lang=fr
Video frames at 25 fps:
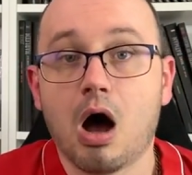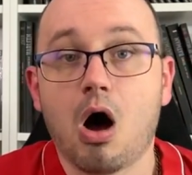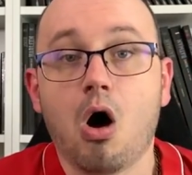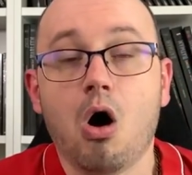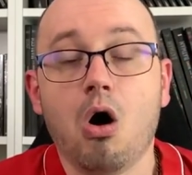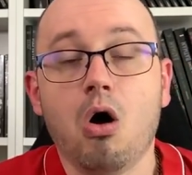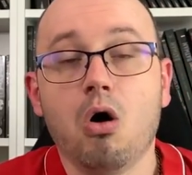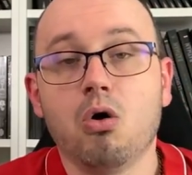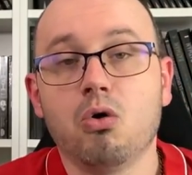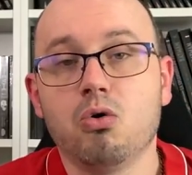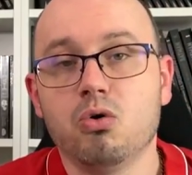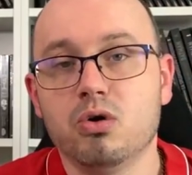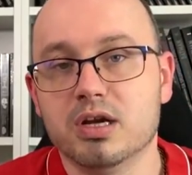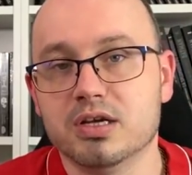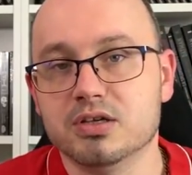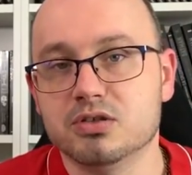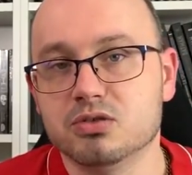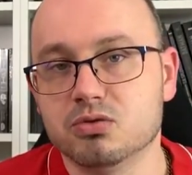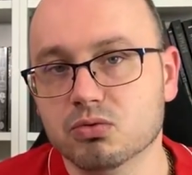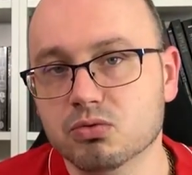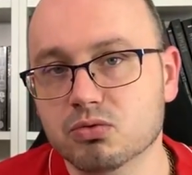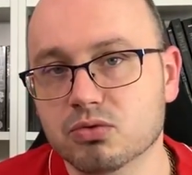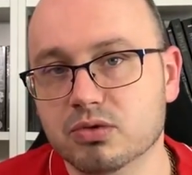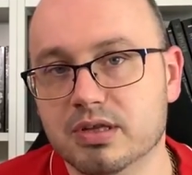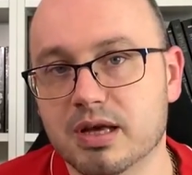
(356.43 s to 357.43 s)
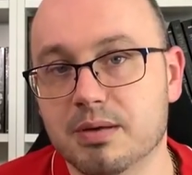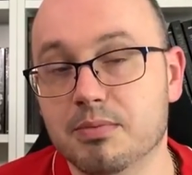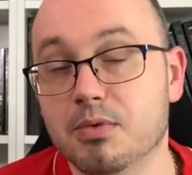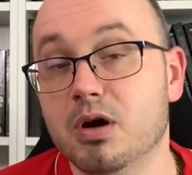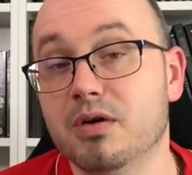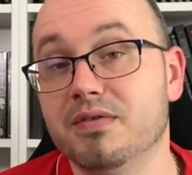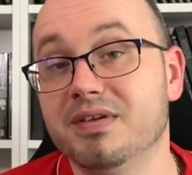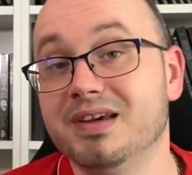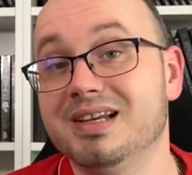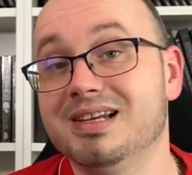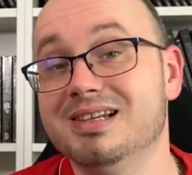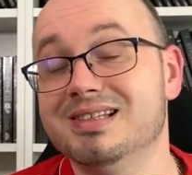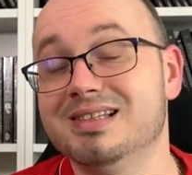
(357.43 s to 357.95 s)
en relation notamment
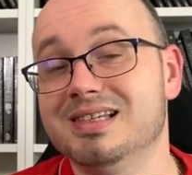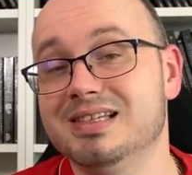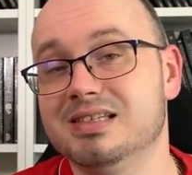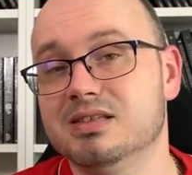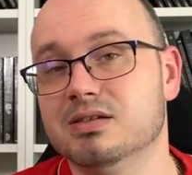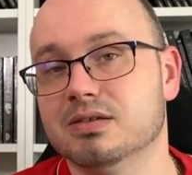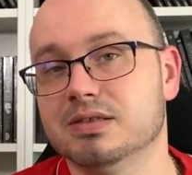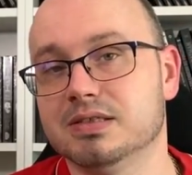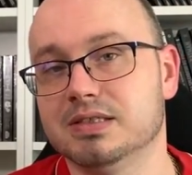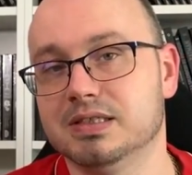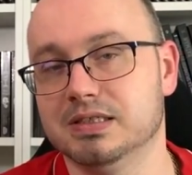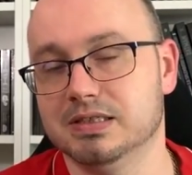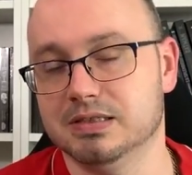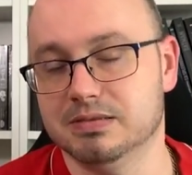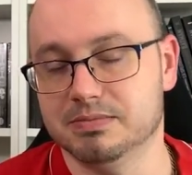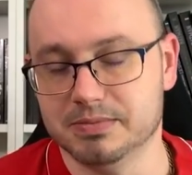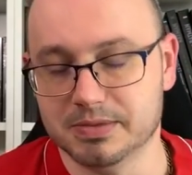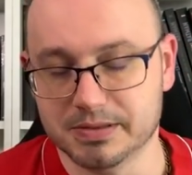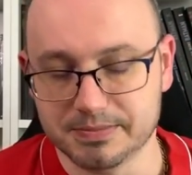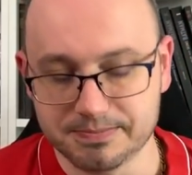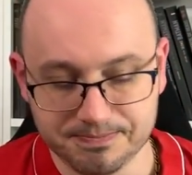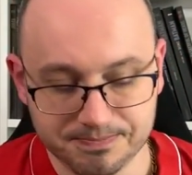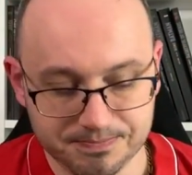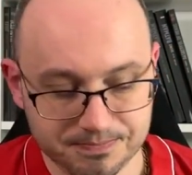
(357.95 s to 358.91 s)
avec les exorcismes.